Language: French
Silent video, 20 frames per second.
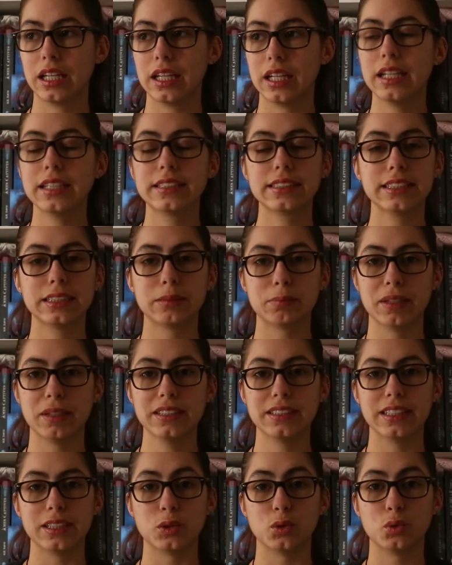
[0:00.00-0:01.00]
Et ce qui se passe,
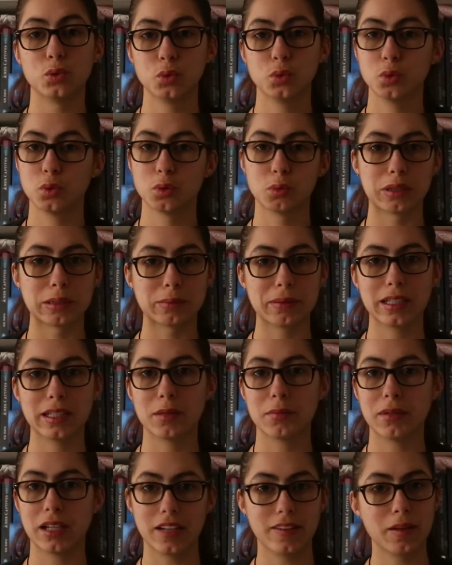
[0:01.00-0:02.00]
c'est que tout ne se passe pas
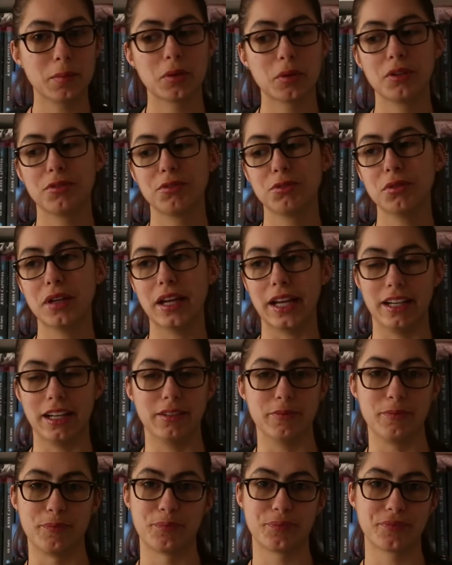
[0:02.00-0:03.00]
comme elle avait prévu, elle.
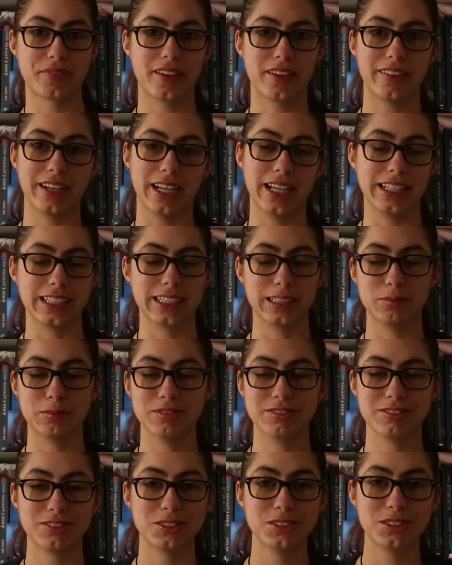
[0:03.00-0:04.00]
Voilà,
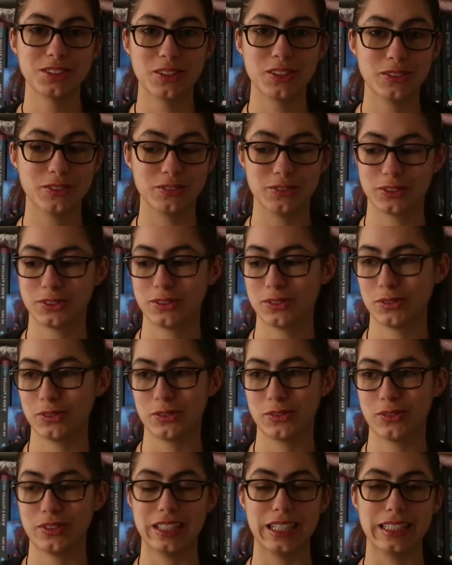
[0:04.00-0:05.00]
comme tout le temps,
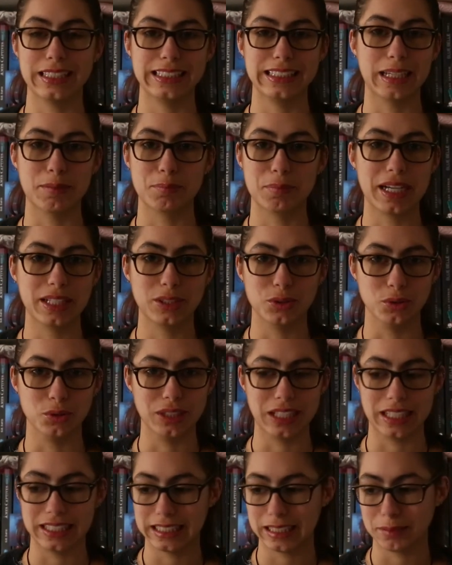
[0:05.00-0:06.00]
il n'y y a, pas de,
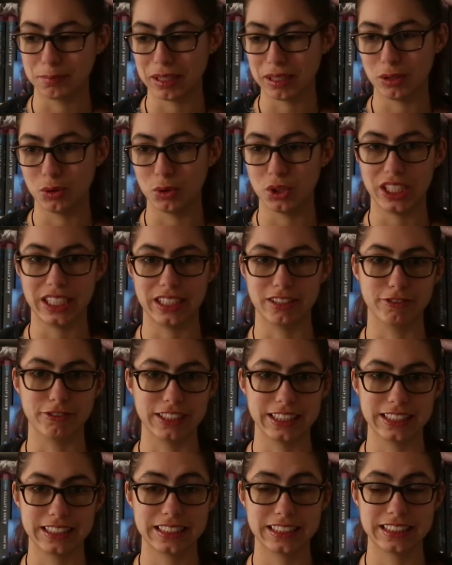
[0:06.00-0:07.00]
a pas de logique en
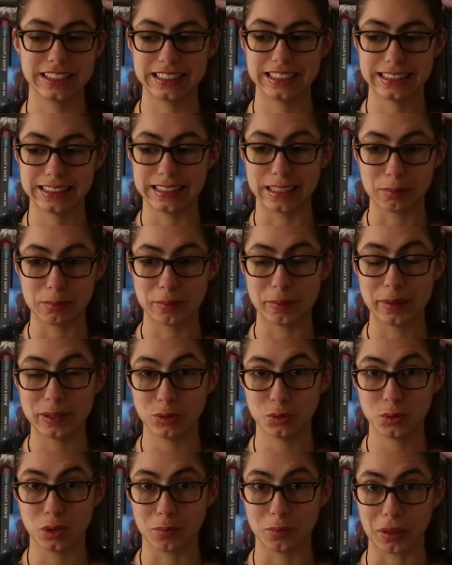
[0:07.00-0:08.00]
fait ça se passe pas du
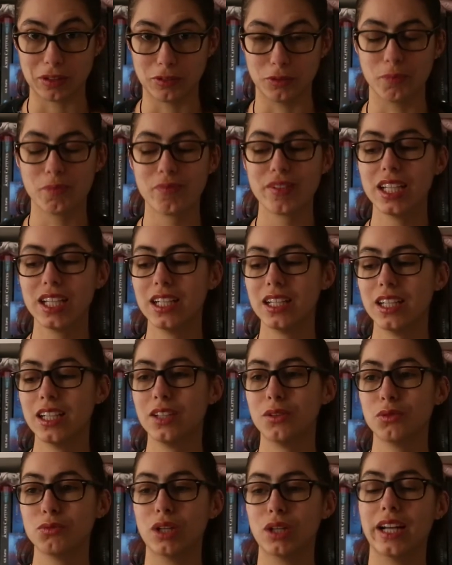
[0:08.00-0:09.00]
tout comme prévu.
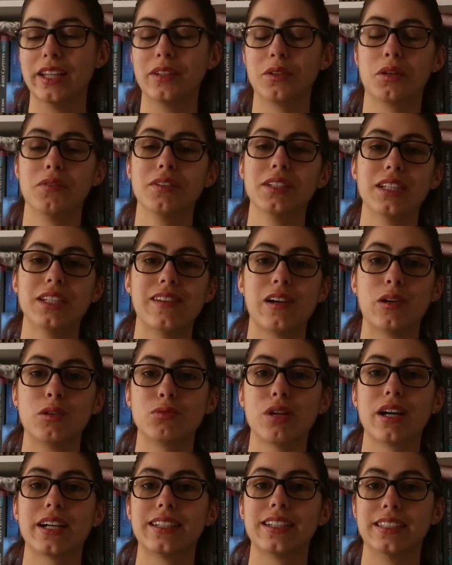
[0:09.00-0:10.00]
Donc voilà, donc en fait elle va
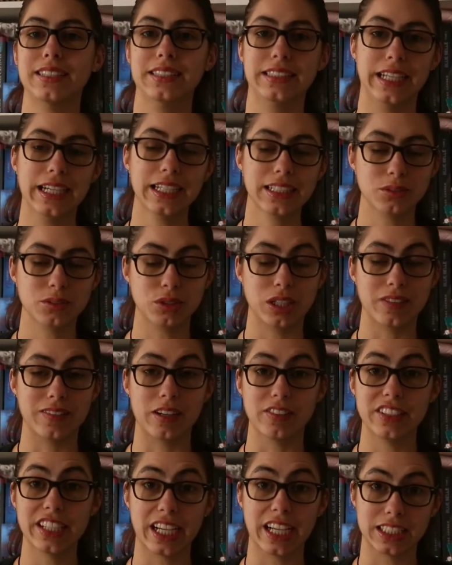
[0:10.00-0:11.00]
revoir Zach, donc elle va
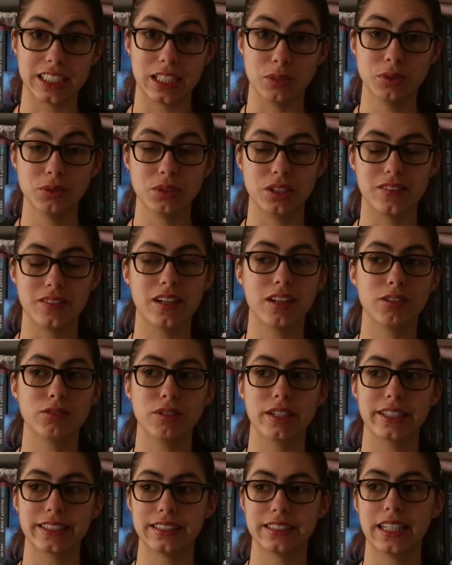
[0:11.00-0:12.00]
revenir à Saint-Louis, donc elle va
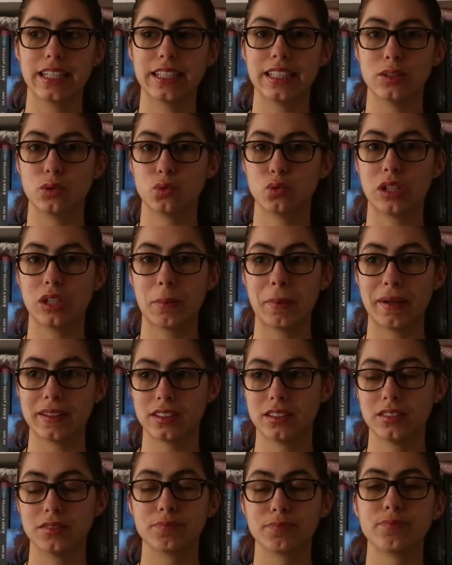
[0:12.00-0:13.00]
revoir Zach et toutes les
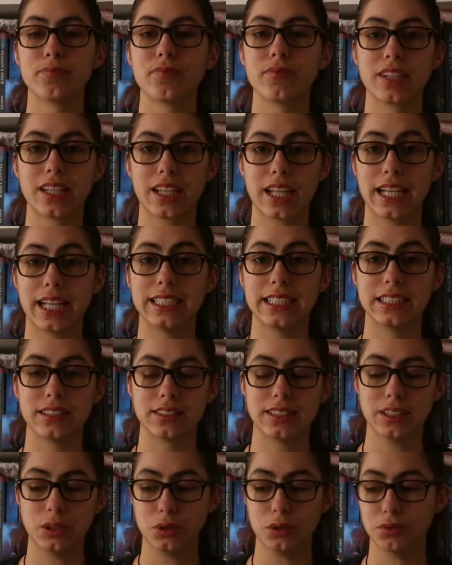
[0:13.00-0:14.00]
personnes qu'elle était
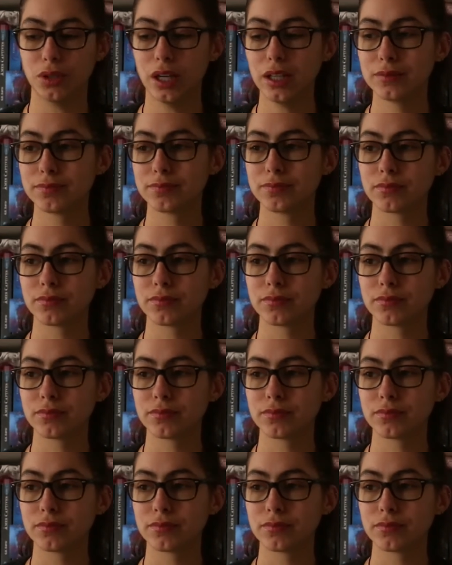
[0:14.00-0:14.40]
censée revoir.